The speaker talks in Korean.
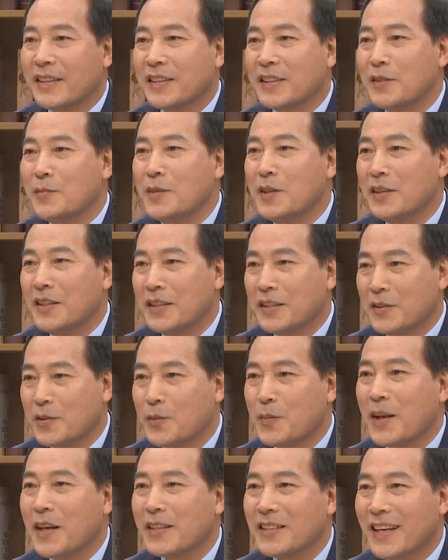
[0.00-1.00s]
의미 있는
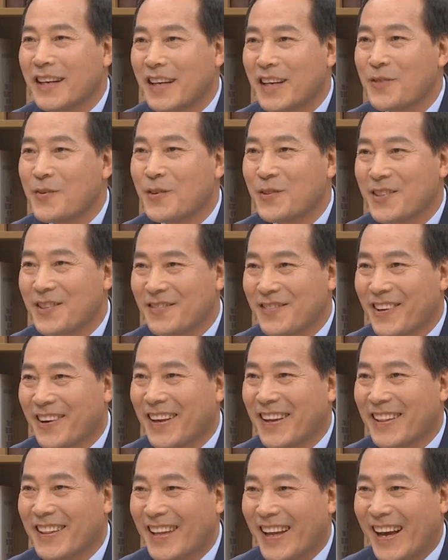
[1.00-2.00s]
좀 행사를 해봤으면
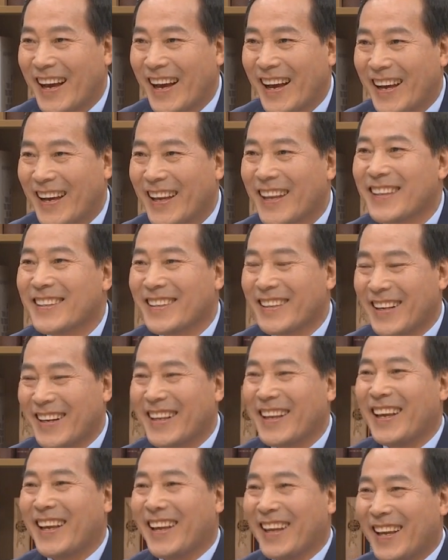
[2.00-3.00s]
좋겠다 네. 해서
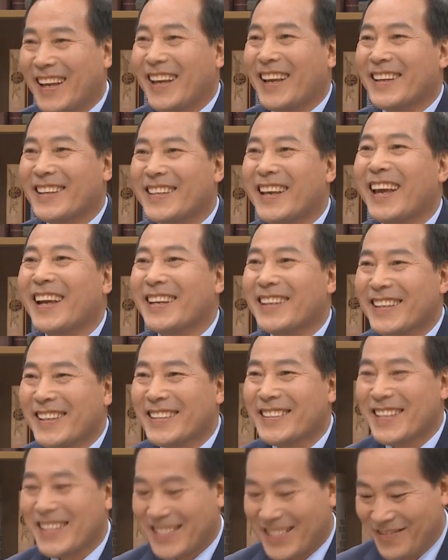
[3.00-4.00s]
이렇게 계획을
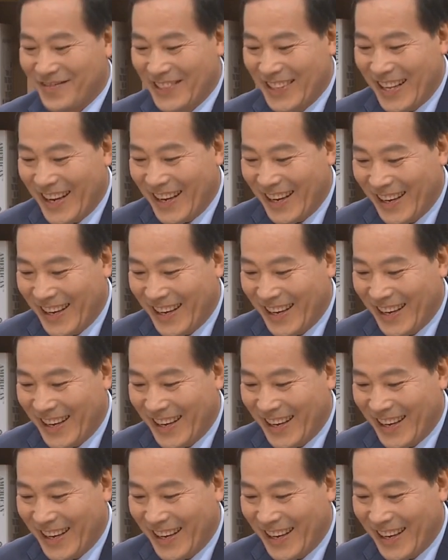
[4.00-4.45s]
했었습니다.